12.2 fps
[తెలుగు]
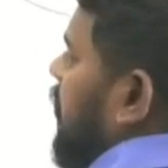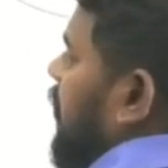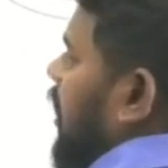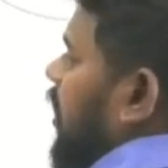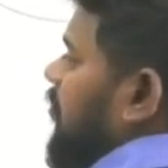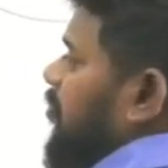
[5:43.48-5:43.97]

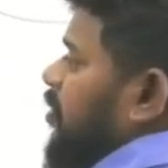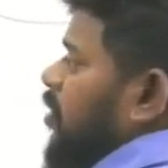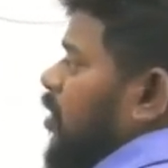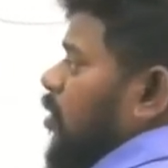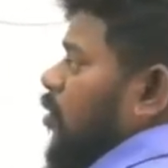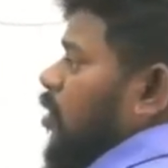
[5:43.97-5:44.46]
నిర్మాణం
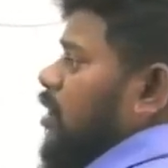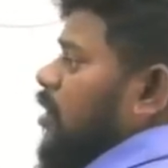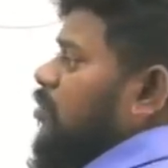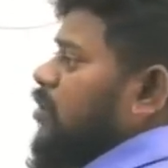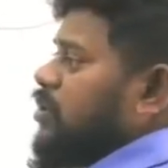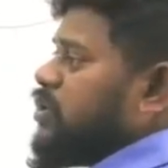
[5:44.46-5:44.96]
ఒక
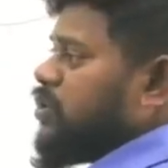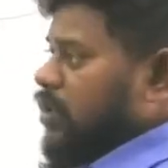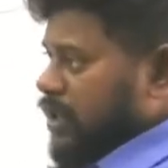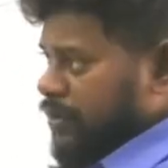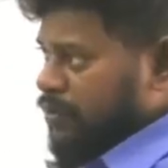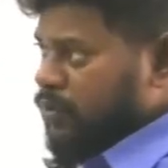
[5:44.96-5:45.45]
ఊరు నుంచి
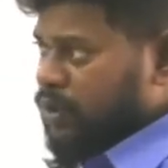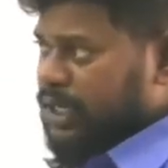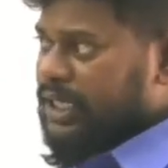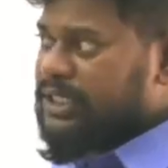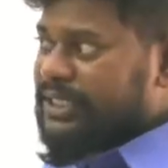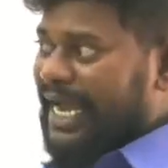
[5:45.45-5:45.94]
ఒక
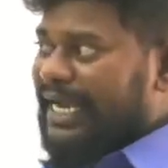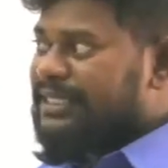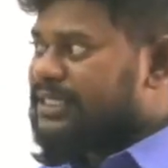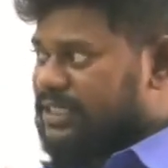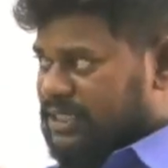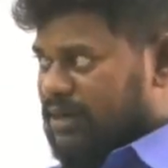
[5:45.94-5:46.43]
ఊరికి చైన్
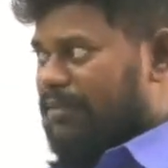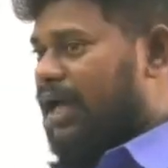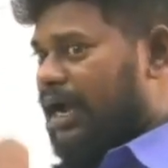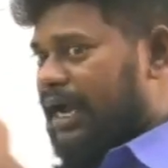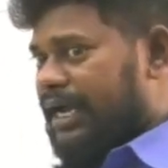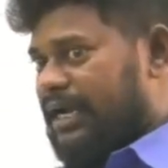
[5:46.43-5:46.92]
సిస్టమ్
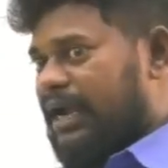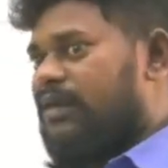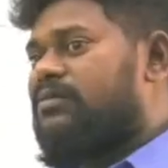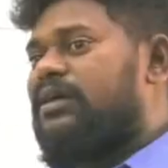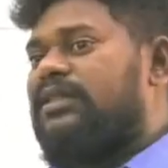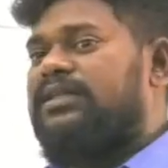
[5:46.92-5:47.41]
లాగా ఇట్లా
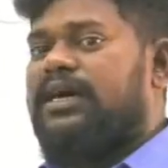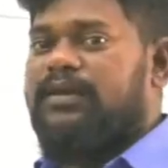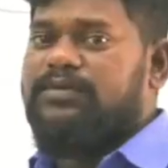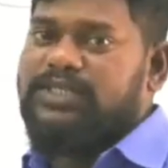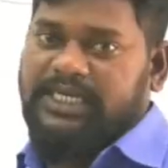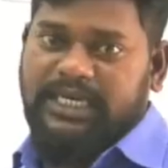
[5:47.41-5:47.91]

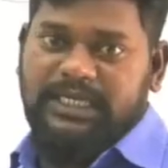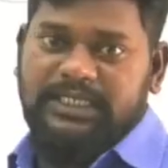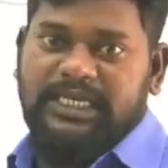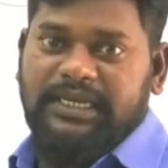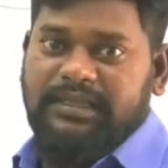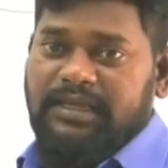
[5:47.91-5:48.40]
అనుసంధానం చేయడం
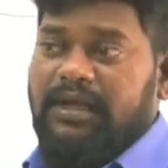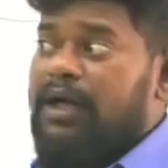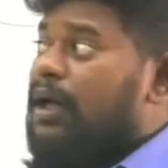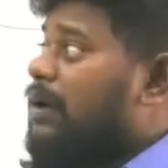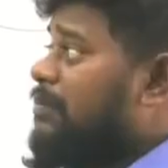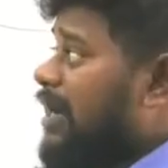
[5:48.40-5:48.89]
జరిగింది
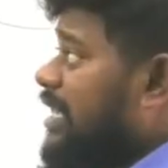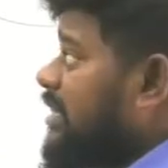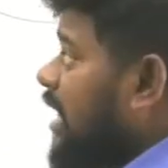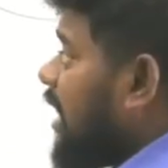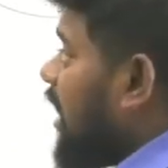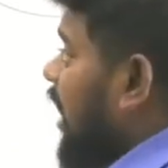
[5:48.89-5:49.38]

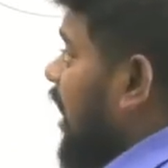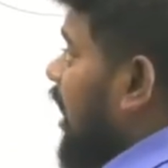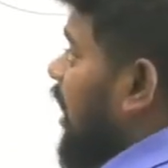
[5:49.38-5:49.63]
ఫలితంగా